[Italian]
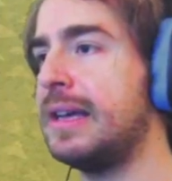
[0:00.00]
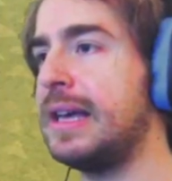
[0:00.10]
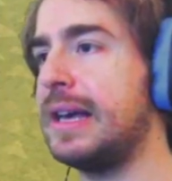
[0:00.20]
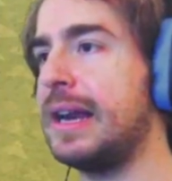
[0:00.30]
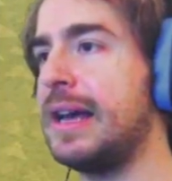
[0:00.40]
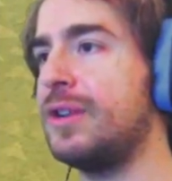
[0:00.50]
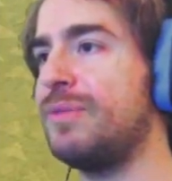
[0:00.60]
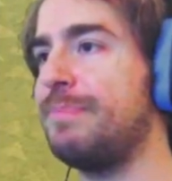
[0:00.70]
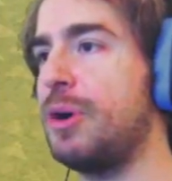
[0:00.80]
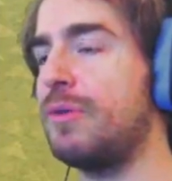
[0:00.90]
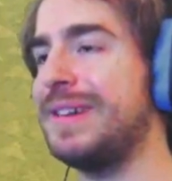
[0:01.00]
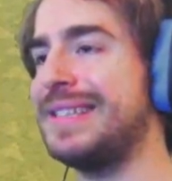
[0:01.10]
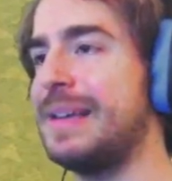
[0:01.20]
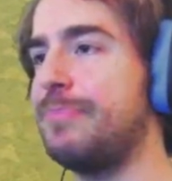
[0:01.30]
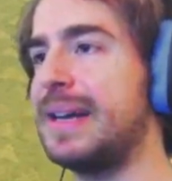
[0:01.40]
che creano un po'
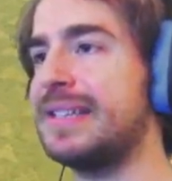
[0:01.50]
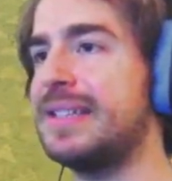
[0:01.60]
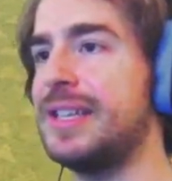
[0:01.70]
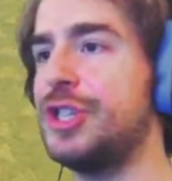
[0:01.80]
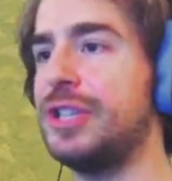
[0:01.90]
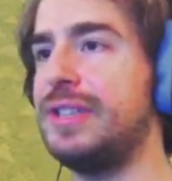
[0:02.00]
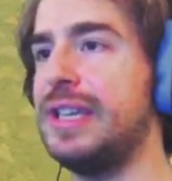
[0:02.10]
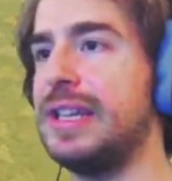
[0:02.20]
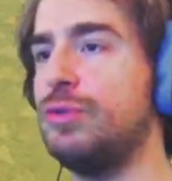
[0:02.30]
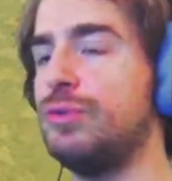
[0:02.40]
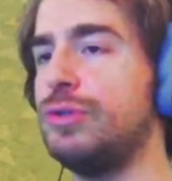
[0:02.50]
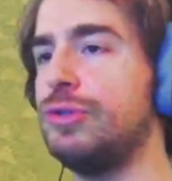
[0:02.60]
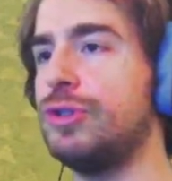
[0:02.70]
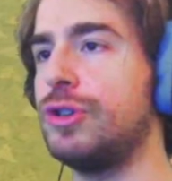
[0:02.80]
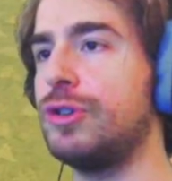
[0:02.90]
queste passeggiatine tutto
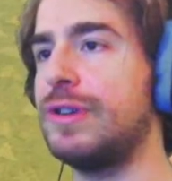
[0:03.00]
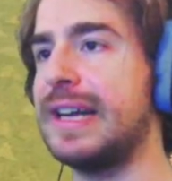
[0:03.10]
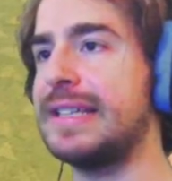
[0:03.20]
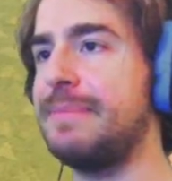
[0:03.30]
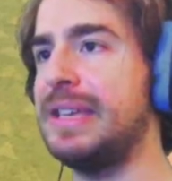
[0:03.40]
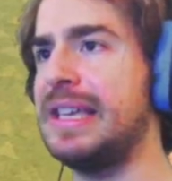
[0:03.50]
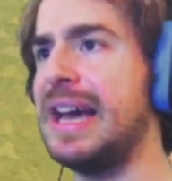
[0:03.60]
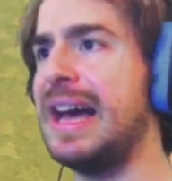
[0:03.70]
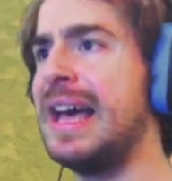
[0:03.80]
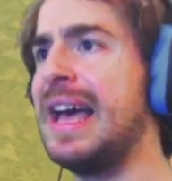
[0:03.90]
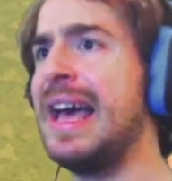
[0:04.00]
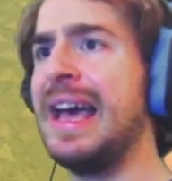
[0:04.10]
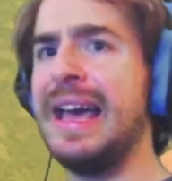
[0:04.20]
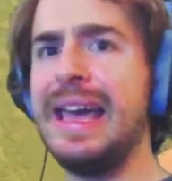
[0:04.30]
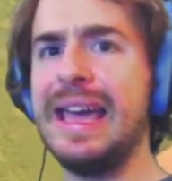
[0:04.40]
intorno a casa mia
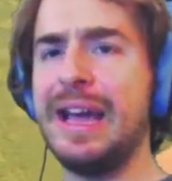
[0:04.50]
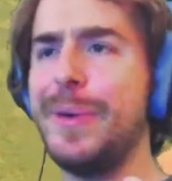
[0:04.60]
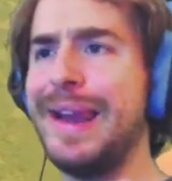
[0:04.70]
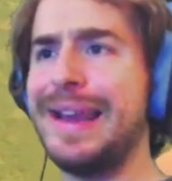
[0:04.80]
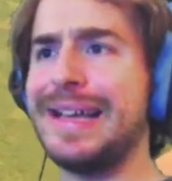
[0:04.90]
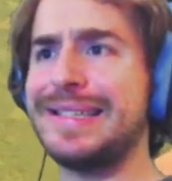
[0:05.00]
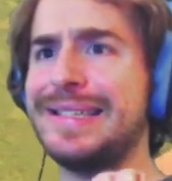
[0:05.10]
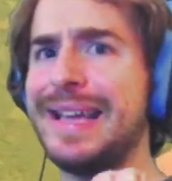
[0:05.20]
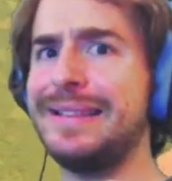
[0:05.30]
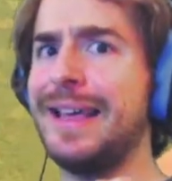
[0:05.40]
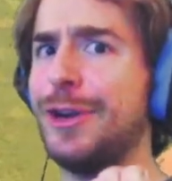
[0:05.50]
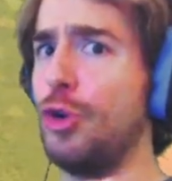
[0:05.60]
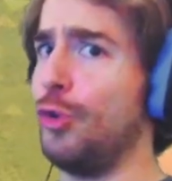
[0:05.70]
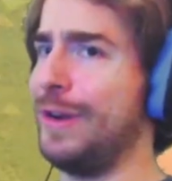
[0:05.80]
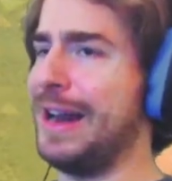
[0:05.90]
e quella
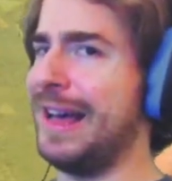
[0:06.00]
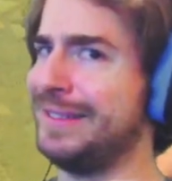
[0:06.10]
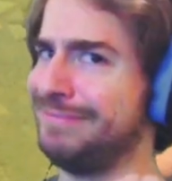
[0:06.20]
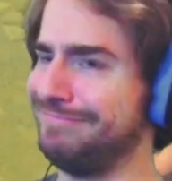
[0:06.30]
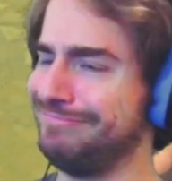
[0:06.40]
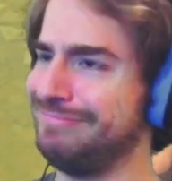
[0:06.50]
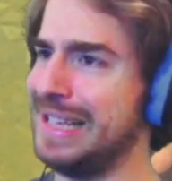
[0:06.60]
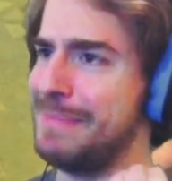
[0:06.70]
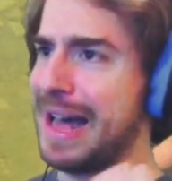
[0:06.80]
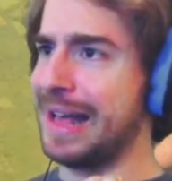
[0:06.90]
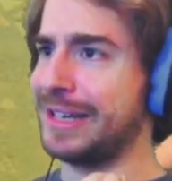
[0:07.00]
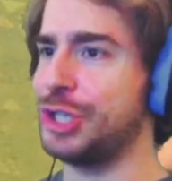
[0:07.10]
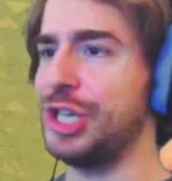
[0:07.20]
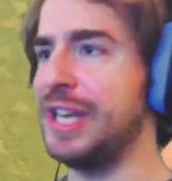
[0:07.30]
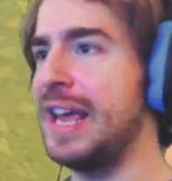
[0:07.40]
sederona di
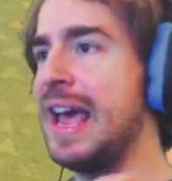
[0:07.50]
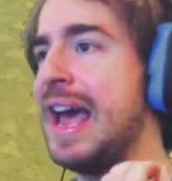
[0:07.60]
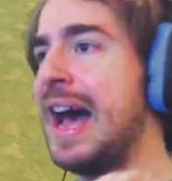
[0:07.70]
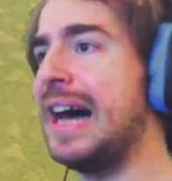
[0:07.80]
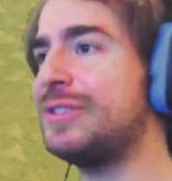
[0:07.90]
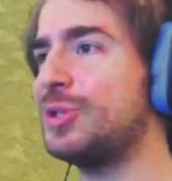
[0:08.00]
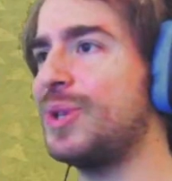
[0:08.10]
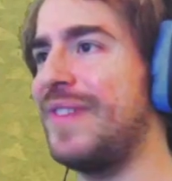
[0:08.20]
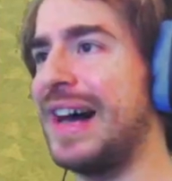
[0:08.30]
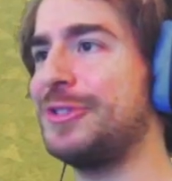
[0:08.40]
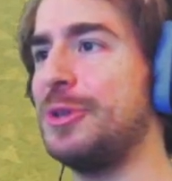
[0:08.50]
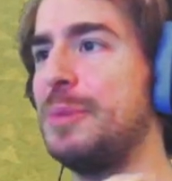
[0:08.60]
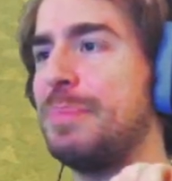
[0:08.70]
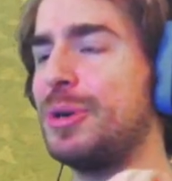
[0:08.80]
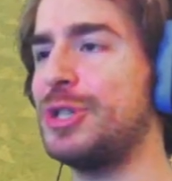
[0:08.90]
Marci ha trovato il
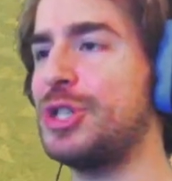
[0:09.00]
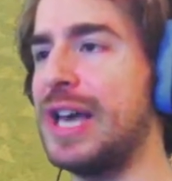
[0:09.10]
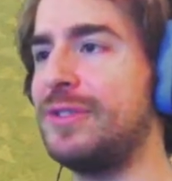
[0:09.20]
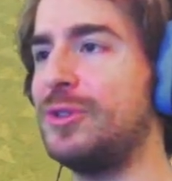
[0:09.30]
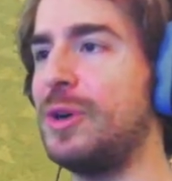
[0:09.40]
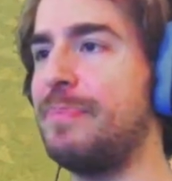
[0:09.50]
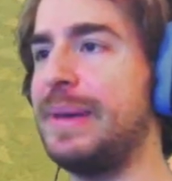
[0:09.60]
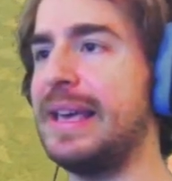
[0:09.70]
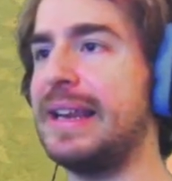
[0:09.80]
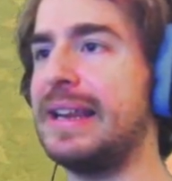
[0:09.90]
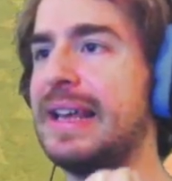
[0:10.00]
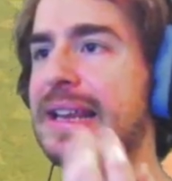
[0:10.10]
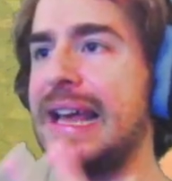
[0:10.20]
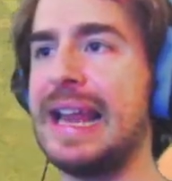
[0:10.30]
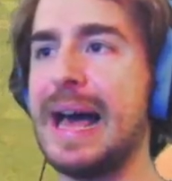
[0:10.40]
progetto per
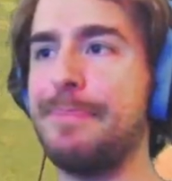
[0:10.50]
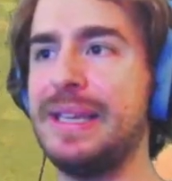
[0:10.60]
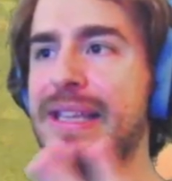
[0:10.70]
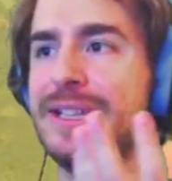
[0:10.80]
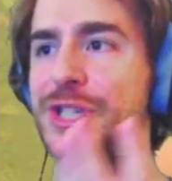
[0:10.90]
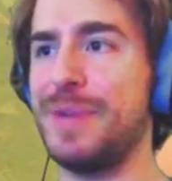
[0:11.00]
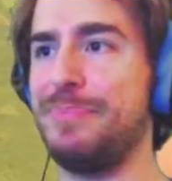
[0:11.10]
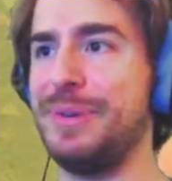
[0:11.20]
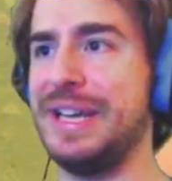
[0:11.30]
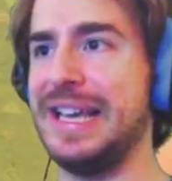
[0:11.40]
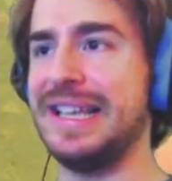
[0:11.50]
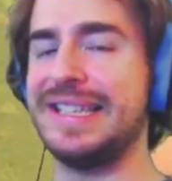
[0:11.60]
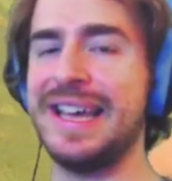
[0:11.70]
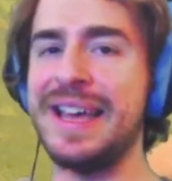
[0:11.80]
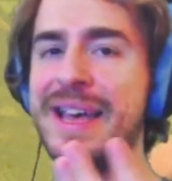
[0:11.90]
la lapide
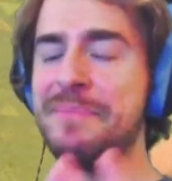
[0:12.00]
giapponese.